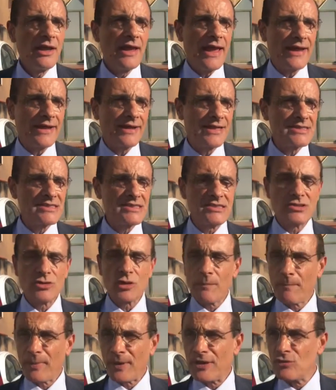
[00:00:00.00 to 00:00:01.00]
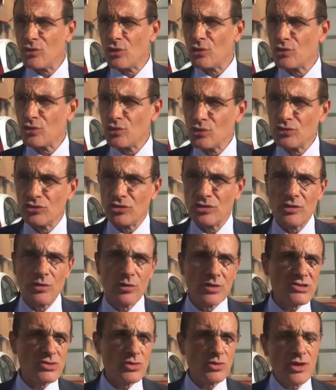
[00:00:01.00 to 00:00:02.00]
è che si sorprendono tutti di
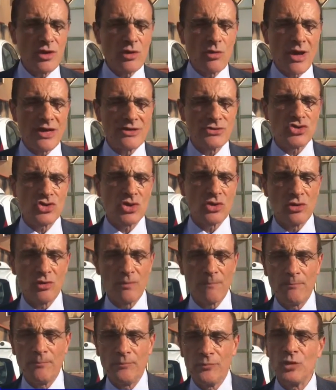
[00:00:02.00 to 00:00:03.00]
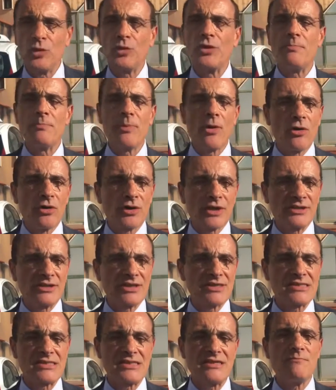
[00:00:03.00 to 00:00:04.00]
questo linguaggio non
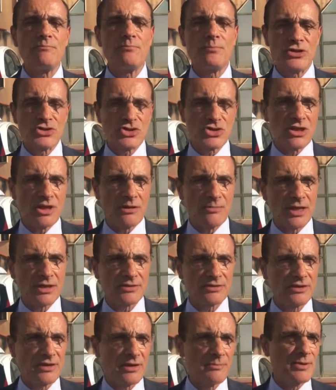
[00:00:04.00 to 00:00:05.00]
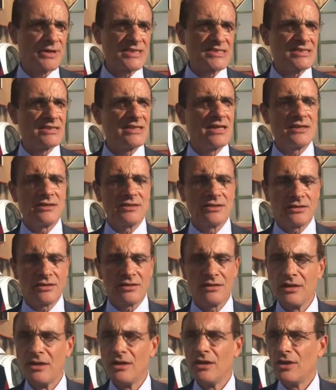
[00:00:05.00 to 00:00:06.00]
ipocrita, semplice da parte del Presidente,